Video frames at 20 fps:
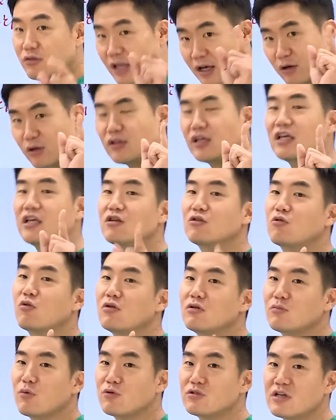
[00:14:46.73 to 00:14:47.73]
당연히
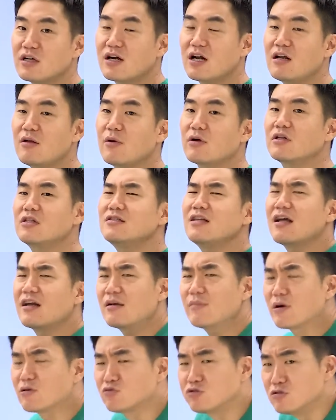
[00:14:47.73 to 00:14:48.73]
인권 보장을 하려면 그
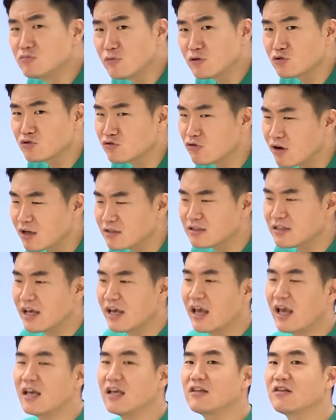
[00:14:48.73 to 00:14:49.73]
나라에 막 굶어 죽어가는
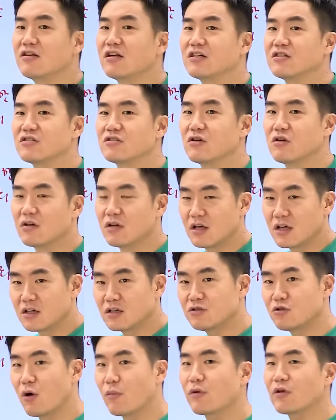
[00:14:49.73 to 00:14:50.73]
애기들이 있어.
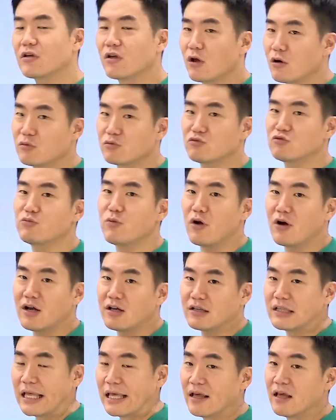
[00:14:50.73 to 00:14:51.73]
그 여러분
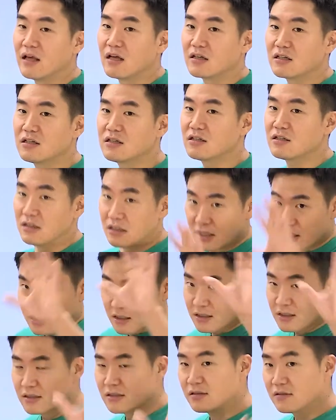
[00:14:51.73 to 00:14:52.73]
유명한 그
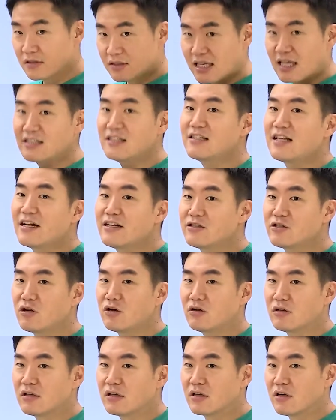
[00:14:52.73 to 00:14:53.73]
사진
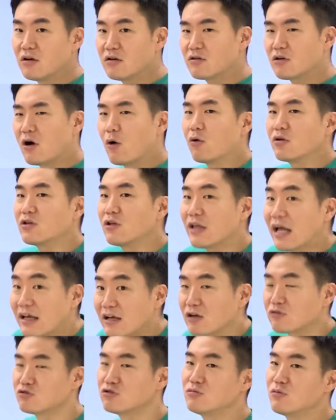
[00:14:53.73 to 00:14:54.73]
알죠? 어? 어떤
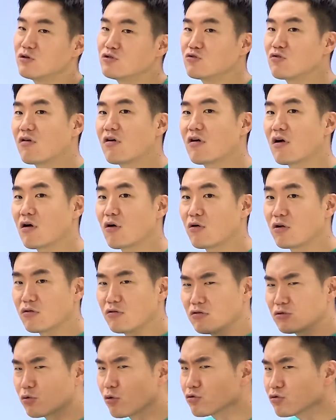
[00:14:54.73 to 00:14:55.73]
아이가 굶어 죽어가고
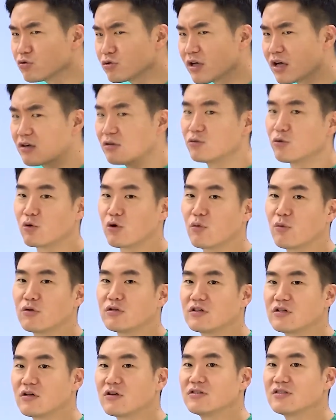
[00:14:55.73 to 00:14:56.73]
있고 독수리가 그걸
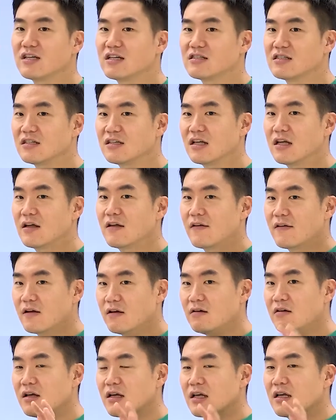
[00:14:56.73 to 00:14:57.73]
노려보는 그런 사진.
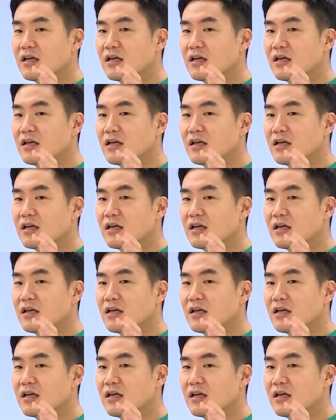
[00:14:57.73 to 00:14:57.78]
어?